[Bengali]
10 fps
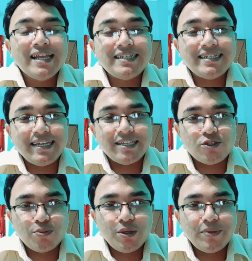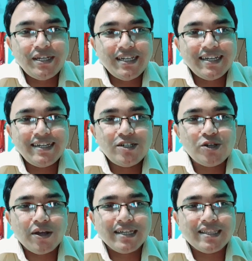টিটিএস হোমিও মেডিকেয়ারের
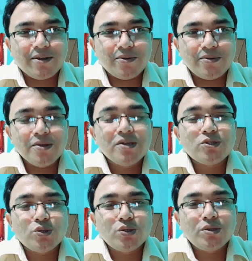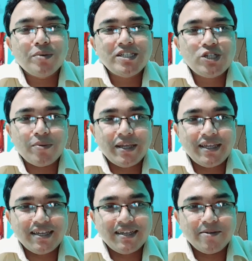সঙ্গে থাকুন ধন্যবাদ সবাইকে